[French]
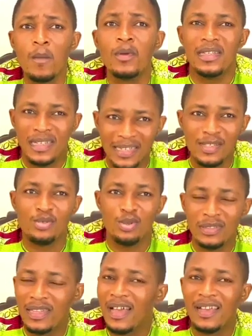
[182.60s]
Des
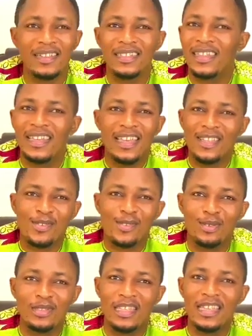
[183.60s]
résultats
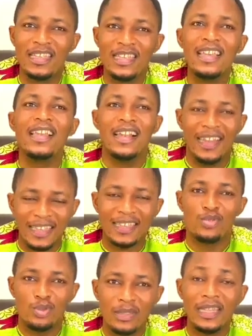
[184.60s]
escomptés, les
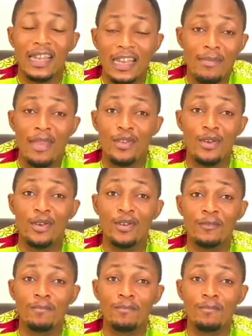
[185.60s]
résultats les meilleurs.